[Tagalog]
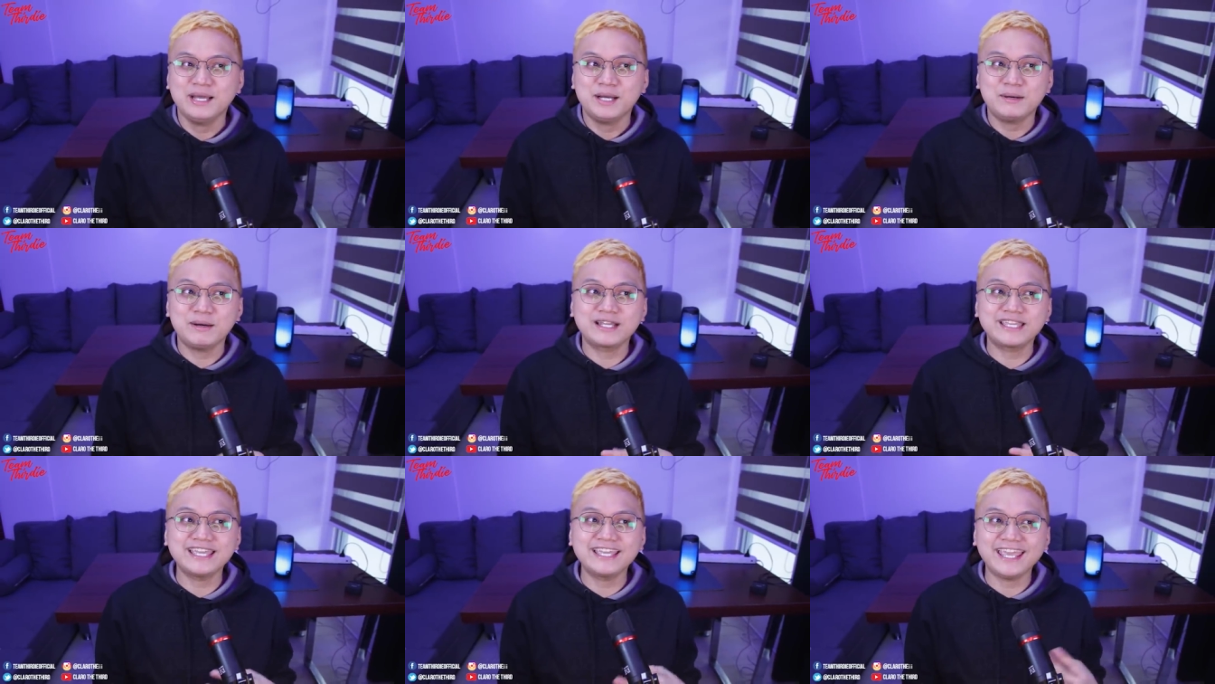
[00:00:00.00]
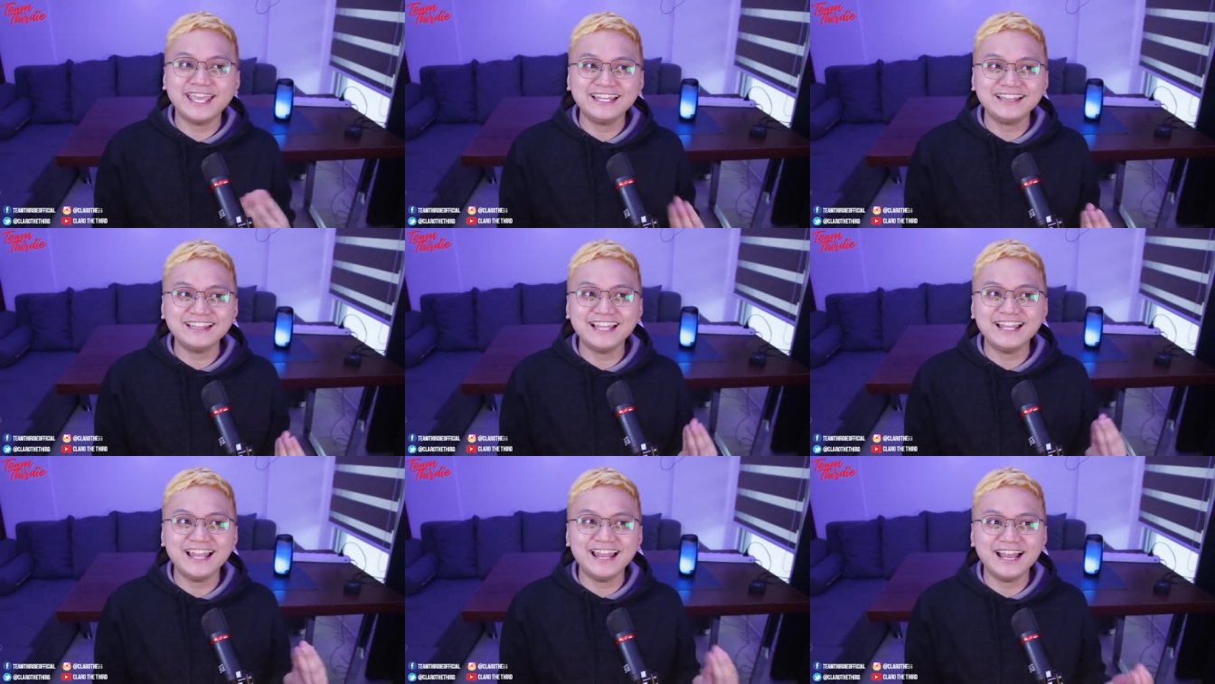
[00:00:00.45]

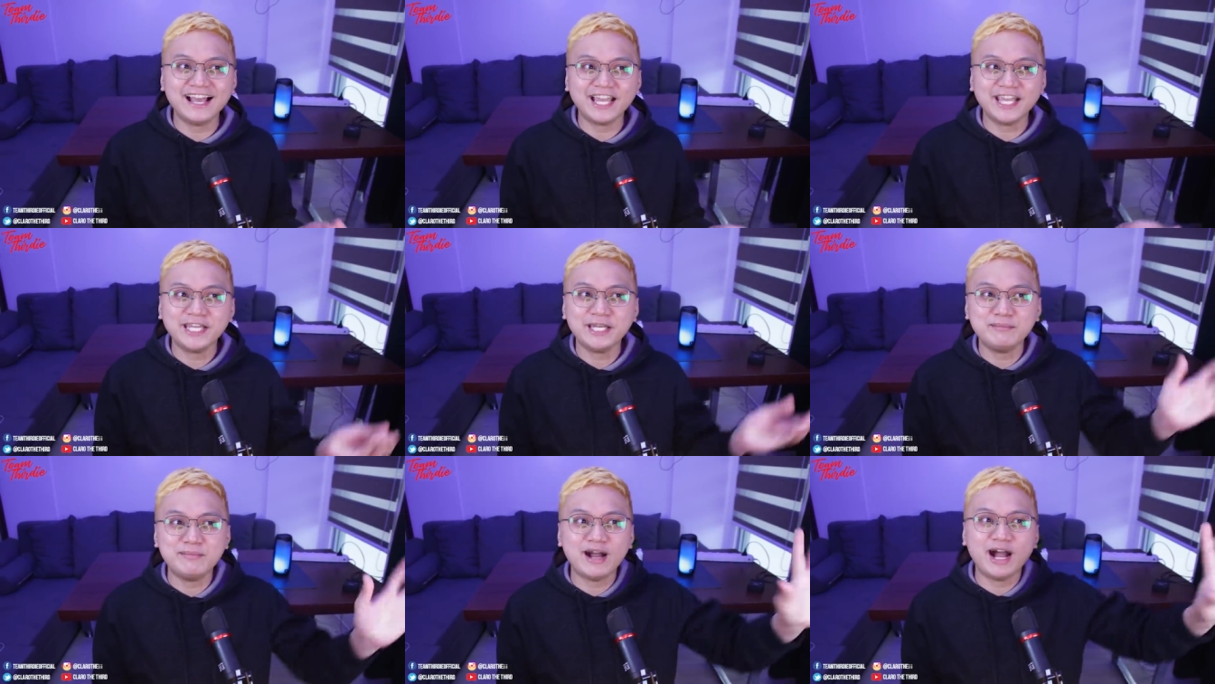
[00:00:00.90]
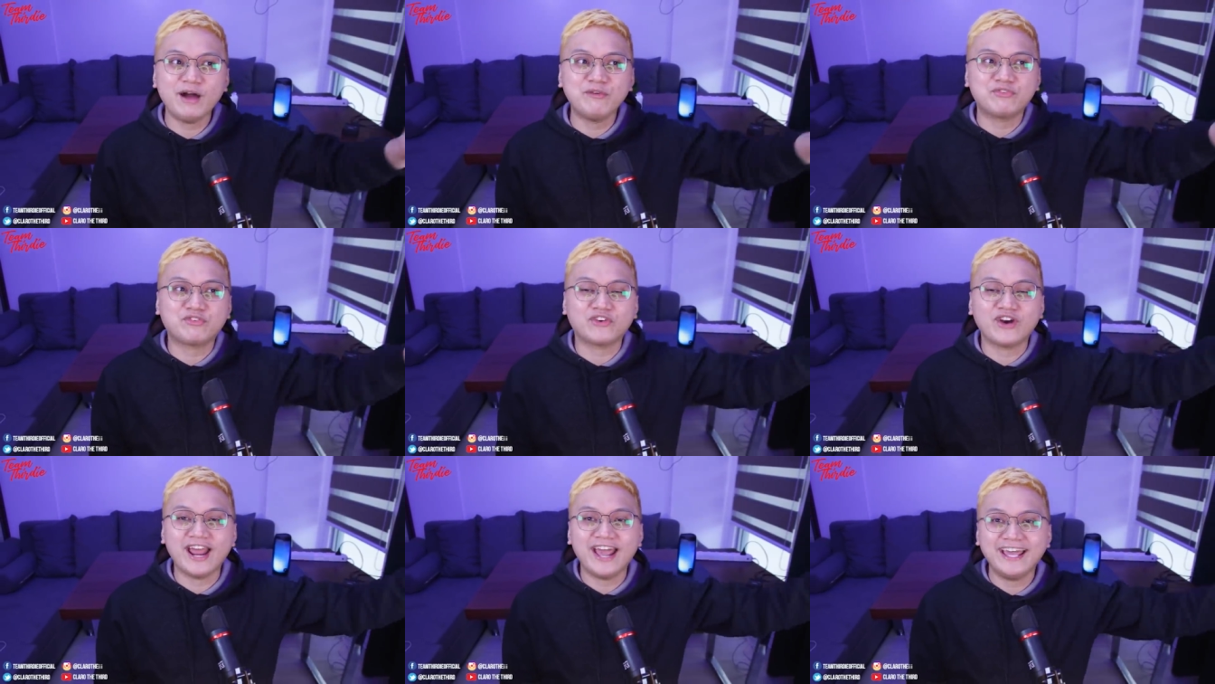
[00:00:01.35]
Magkikita na lang kayo ng mga
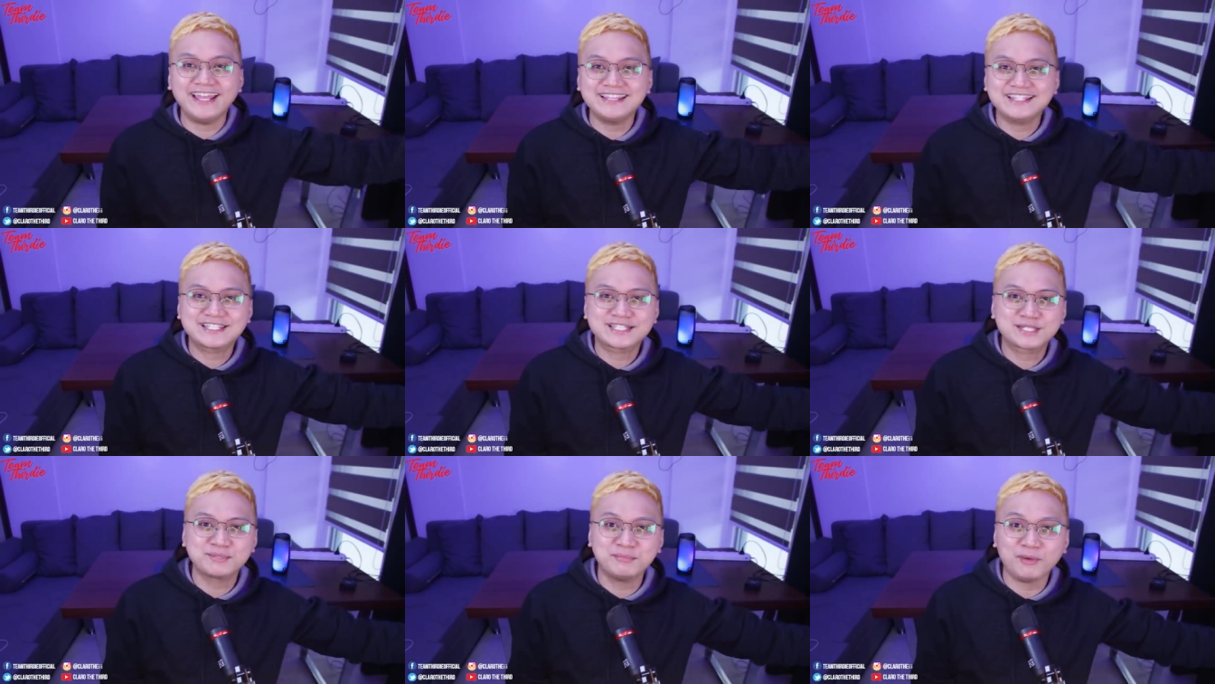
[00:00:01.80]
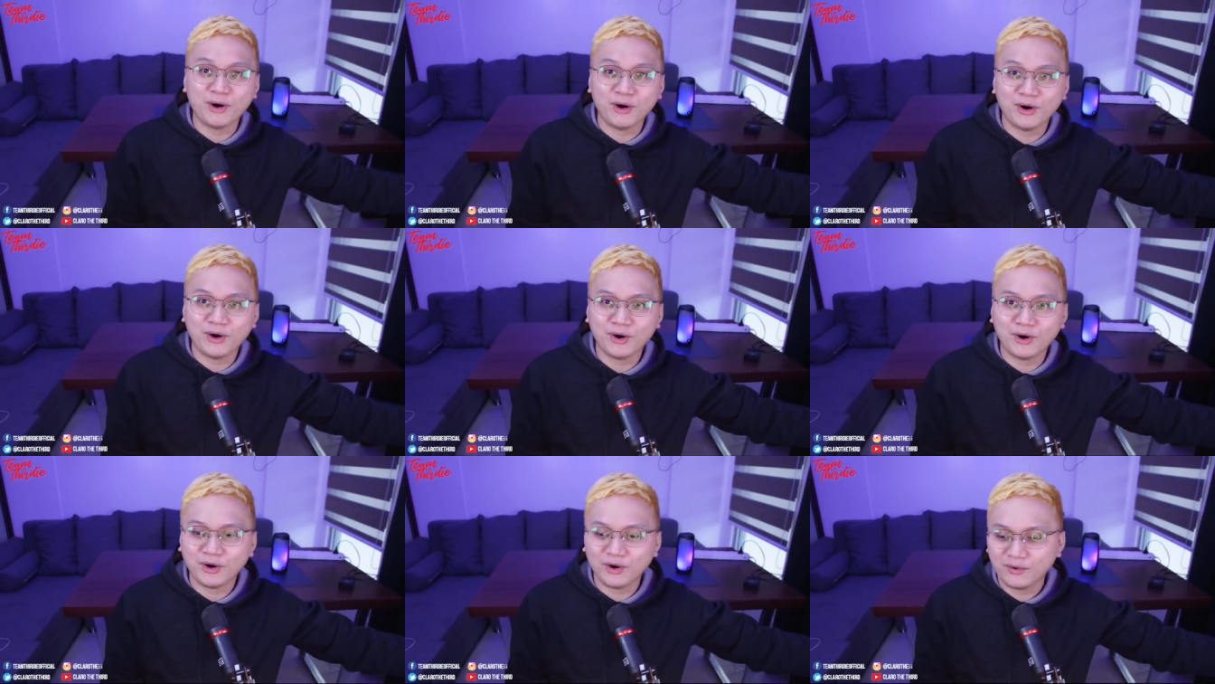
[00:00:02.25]
friends
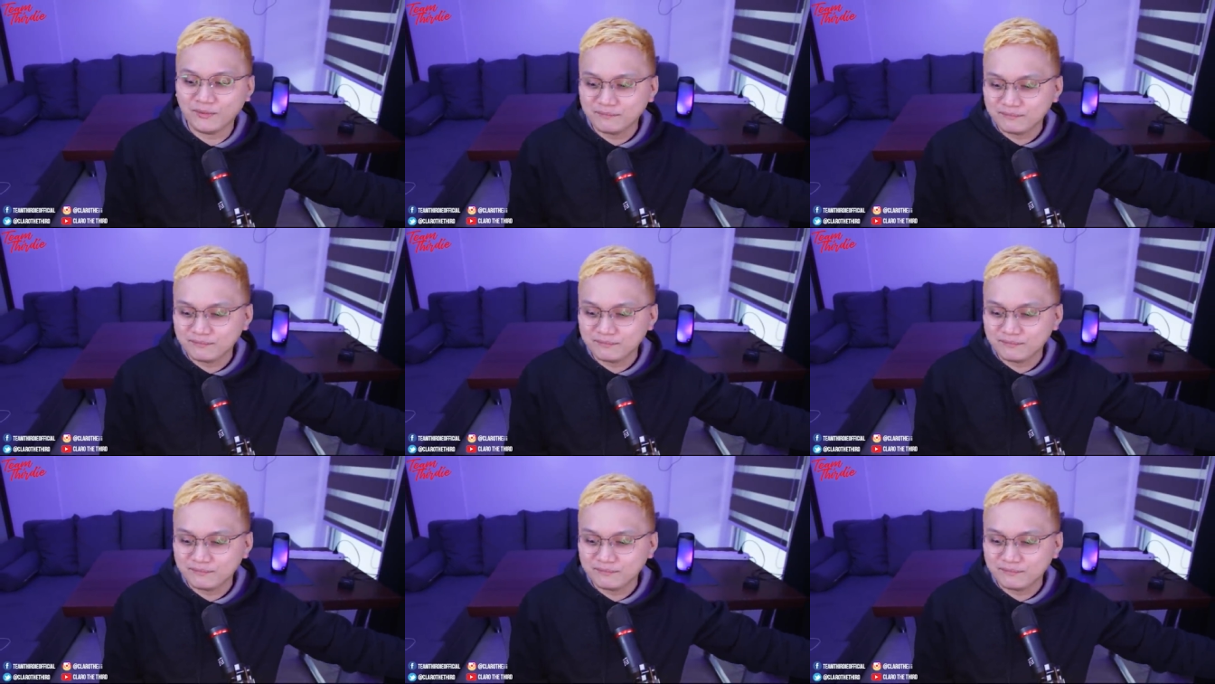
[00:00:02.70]
mo